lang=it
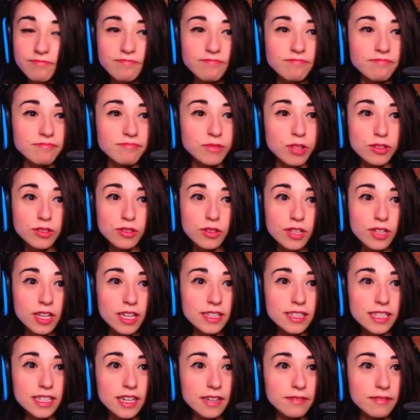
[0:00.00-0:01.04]
Non so
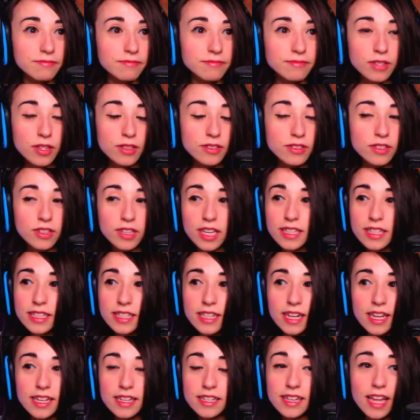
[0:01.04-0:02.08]
che dire, non so che
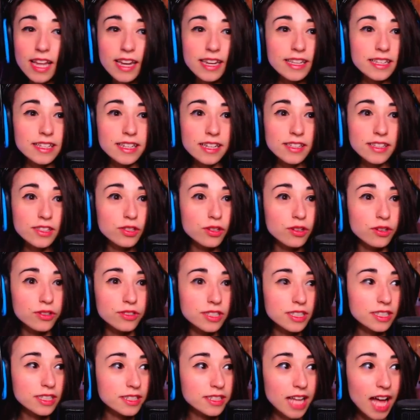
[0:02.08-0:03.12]
dire, io la ringrazio
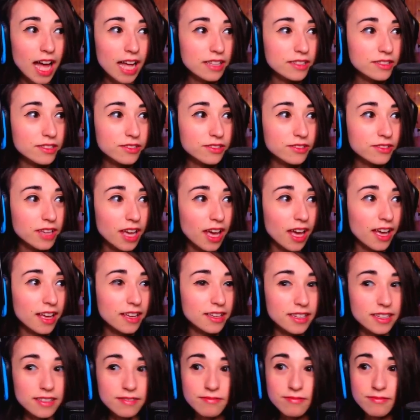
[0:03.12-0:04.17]
così tanto
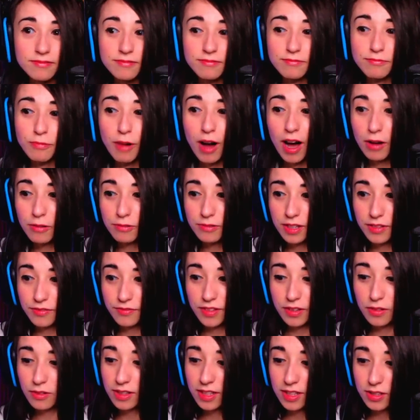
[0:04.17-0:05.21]
che, che, Wow,
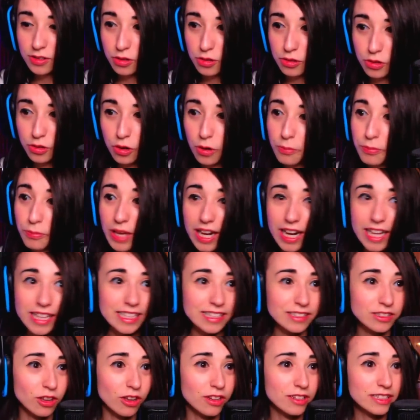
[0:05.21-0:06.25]
davvero, adesso sono piena
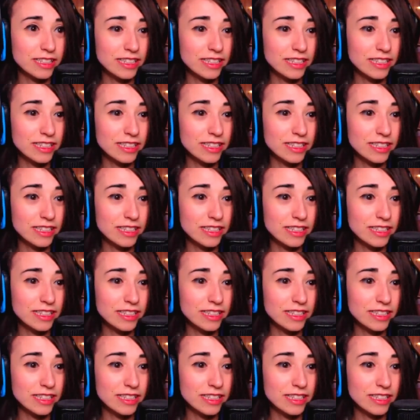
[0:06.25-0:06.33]
di soldi,